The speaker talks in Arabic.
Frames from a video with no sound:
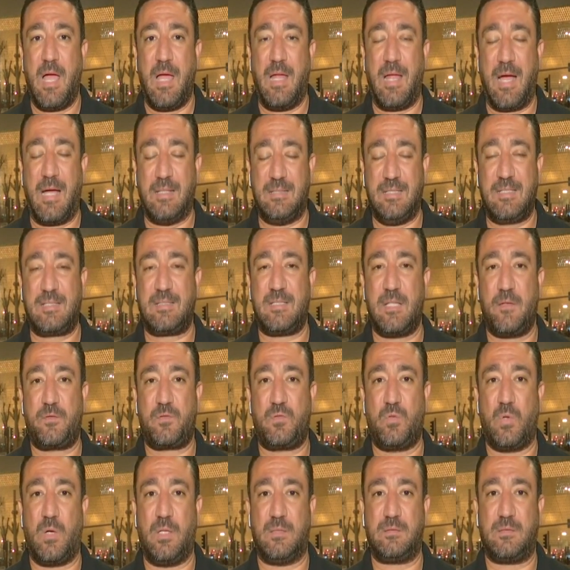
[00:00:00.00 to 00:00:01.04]
الحديث
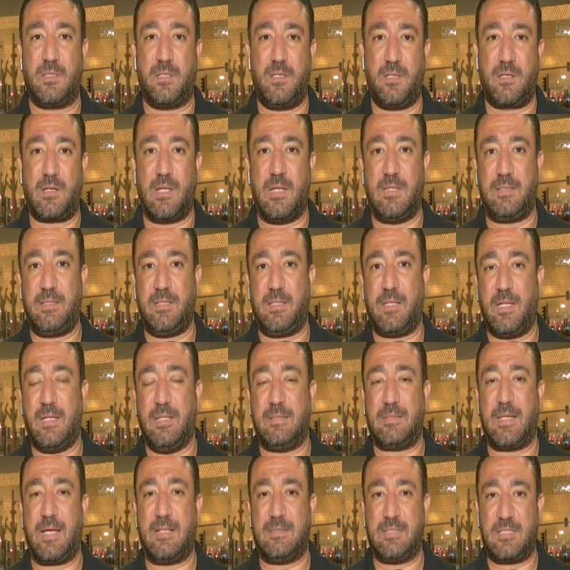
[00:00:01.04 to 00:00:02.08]
نفسه الطريقه التي كان
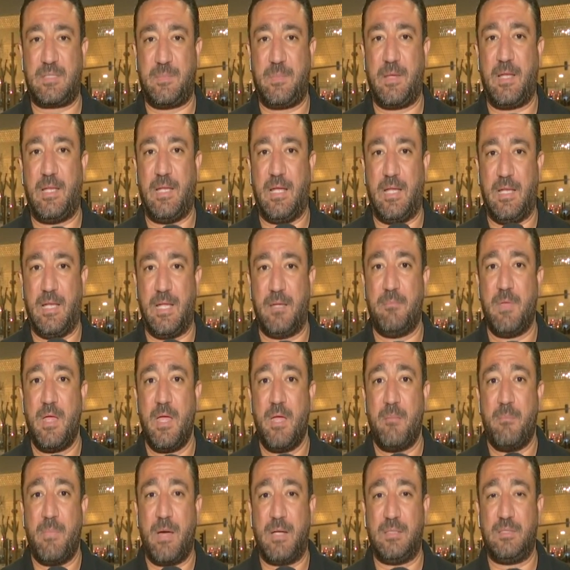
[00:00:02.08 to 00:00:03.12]
يتحدث بها الاعلام
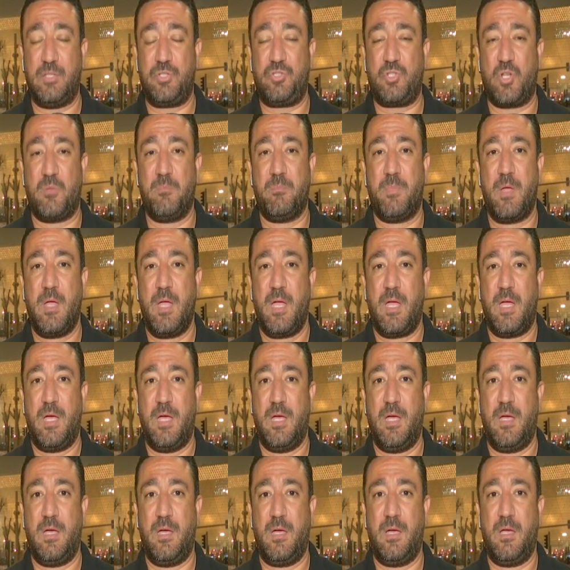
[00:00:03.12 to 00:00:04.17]
مع ديشامب
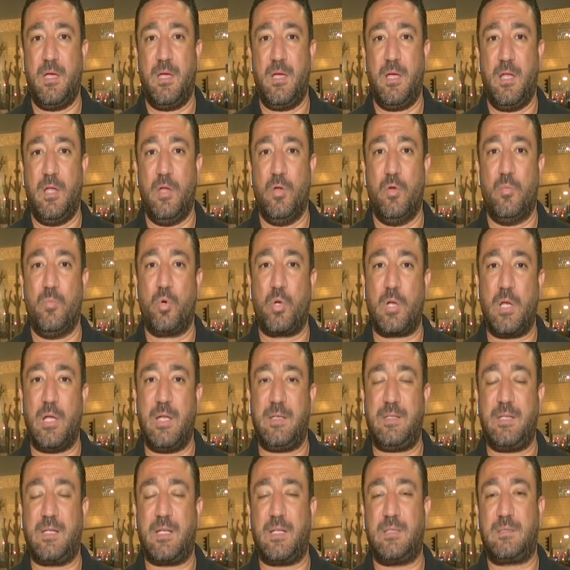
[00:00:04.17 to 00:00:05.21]
آه، الامور
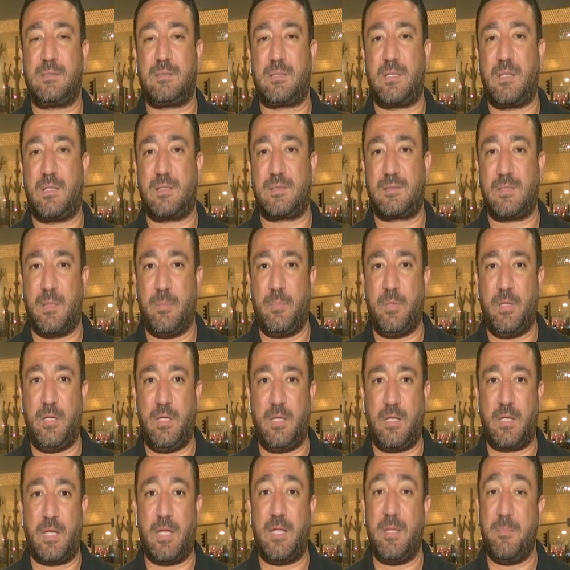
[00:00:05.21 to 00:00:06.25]
التي كانت خاصه
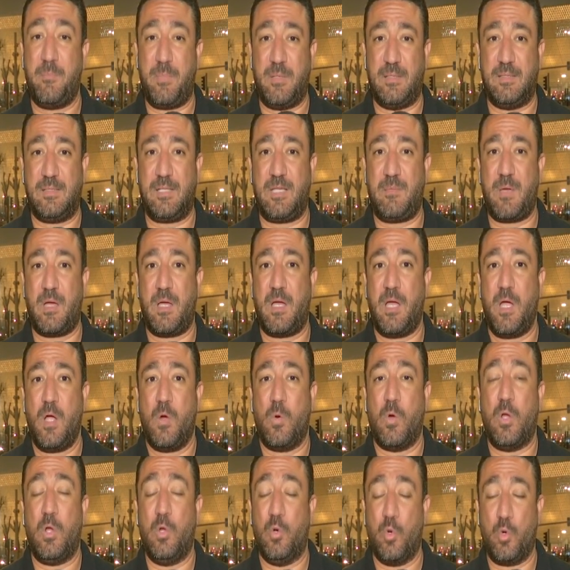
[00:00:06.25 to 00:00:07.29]
بكريم بنزيما
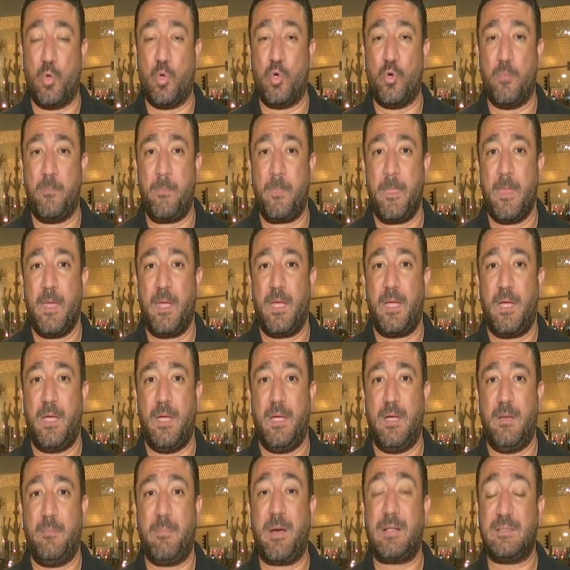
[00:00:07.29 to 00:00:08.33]
والهجوم
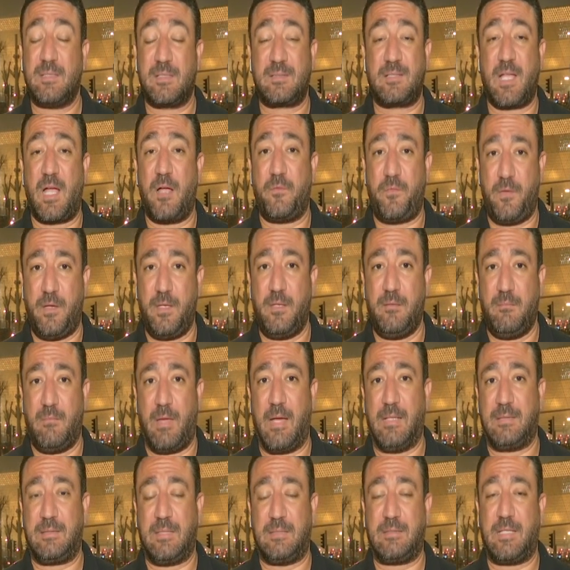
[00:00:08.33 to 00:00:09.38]
بعض الصحفيين
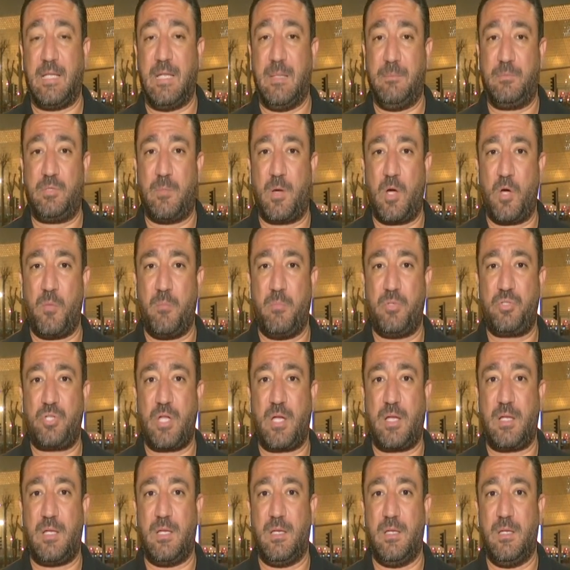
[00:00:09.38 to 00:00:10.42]
حتى اتكلمت معاهم
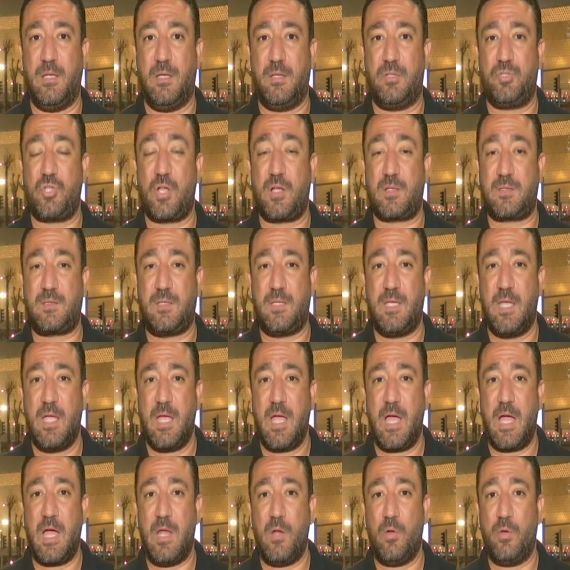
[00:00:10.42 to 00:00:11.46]
بشكل شخصي
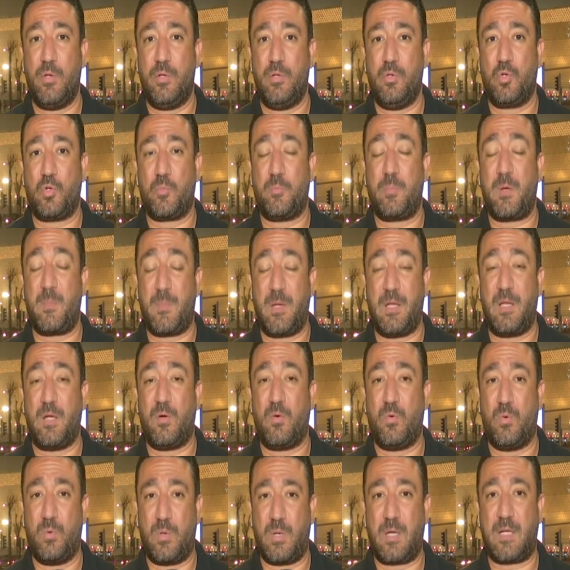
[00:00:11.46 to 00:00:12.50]
قالوا انه ربما
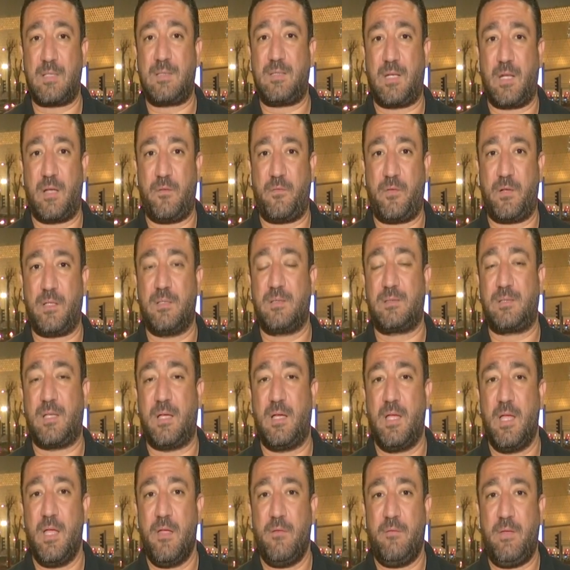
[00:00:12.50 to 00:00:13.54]
لو خسر فرنسا
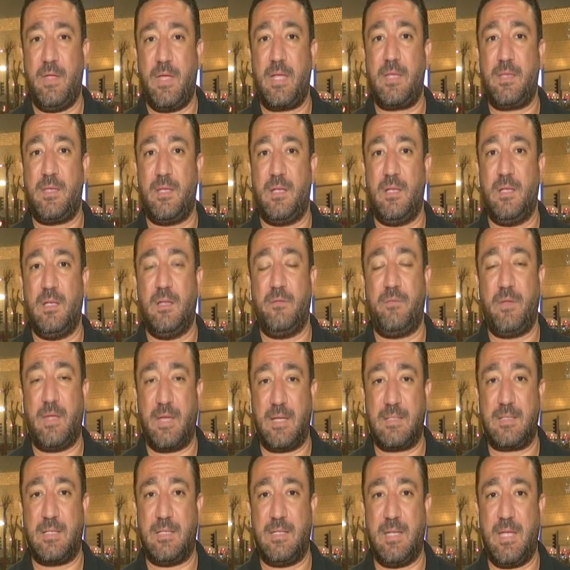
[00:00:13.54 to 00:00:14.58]
في هذا في
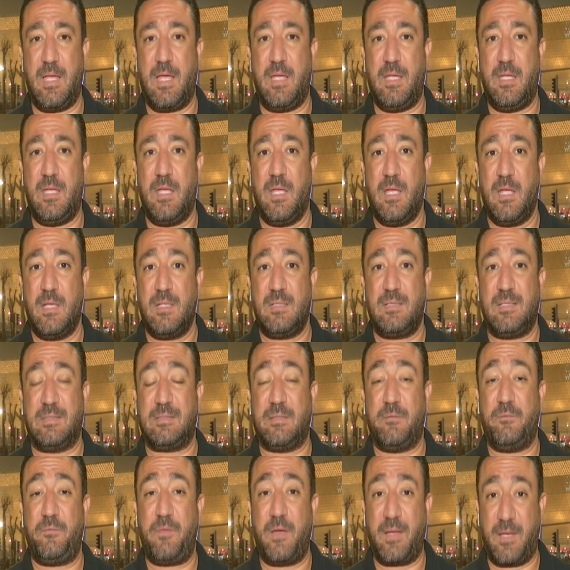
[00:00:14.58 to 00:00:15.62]
هذا النهائي النهائي
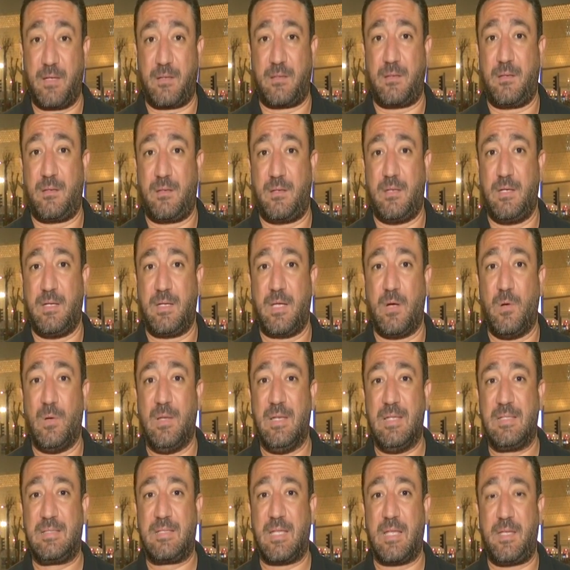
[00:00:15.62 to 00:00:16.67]
ستنفجر آه،
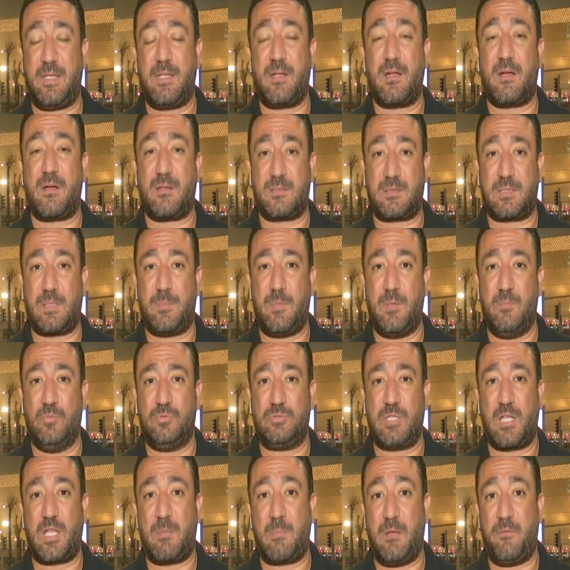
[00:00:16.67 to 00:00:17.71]
كواليس كثيرة خاصة
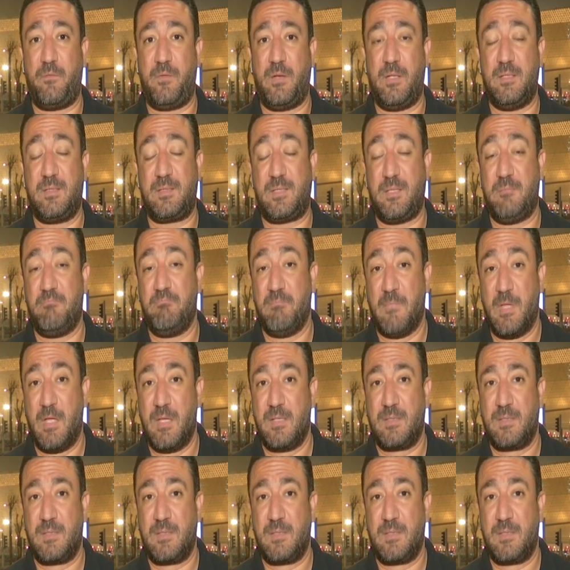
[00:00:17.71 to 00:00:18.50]
بالمنتخب الفرنسي م.